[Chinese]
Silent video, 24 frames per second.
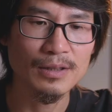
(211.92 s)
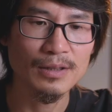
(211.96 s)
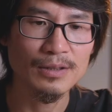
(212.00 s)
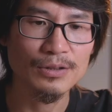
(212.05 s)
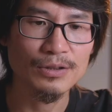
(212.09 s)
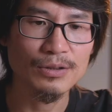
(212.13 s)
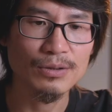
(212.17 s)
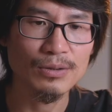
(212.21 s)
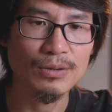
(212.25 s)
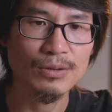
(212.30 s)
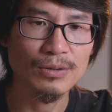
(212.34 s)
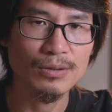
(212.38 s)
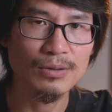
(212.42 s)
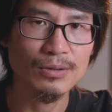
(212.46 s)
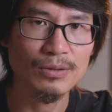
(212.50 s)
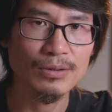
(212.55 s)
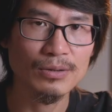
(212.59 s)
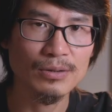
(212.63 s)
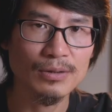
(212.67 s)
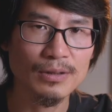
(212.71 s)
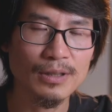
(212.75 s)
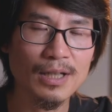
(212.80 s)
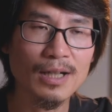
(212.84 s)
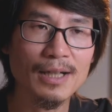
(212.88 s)

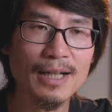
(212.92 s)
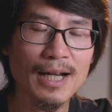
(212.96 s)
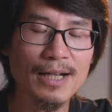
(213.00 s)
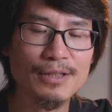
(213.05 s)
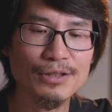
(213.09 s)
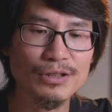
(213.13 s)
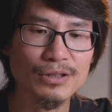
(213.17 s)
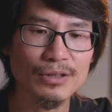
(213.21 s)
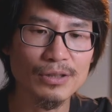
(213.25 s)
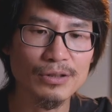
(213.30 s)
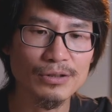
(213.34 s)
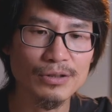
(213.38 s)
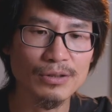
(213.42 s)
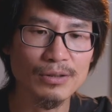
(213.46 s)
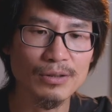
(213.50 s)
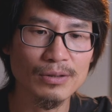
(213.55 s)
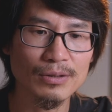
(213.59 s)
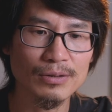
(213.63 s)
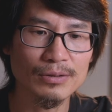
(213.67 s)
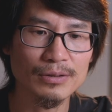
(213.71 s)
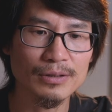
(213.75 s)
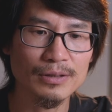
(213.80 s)
就刚开始的时候，